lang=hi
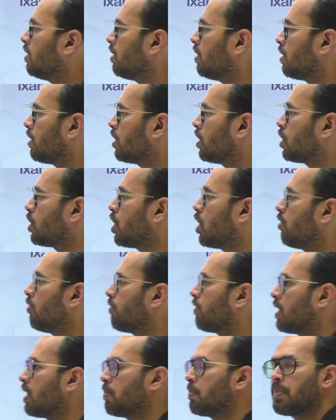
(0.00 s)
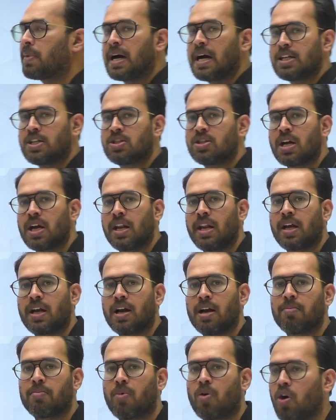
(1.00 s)
कट ऑफ के पास जाने का
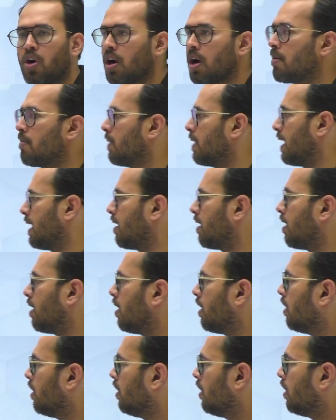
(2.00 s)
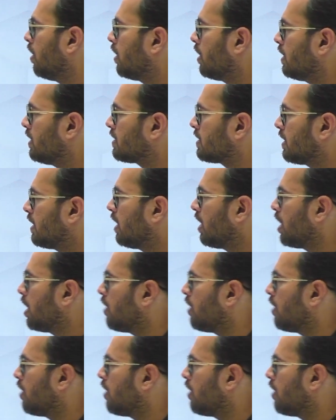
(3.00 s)
मौका मिलेगा इसके अलावा